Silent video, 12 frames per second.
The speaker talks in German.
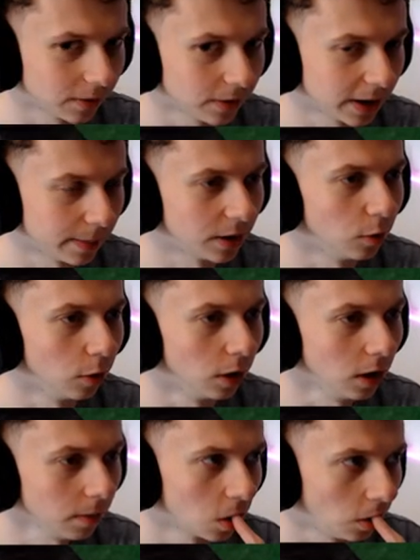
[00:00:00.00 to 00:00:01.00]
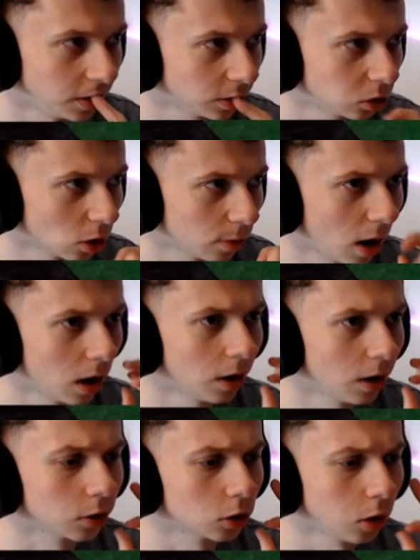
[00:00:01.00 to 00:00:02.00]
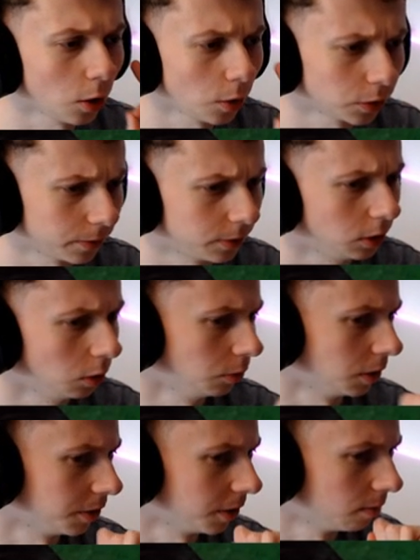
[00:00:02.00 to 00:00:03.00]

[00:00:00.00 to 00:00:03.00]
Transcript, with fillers: wieder bei 0. Und jetzt nochmal kleiner, saftiger 100er.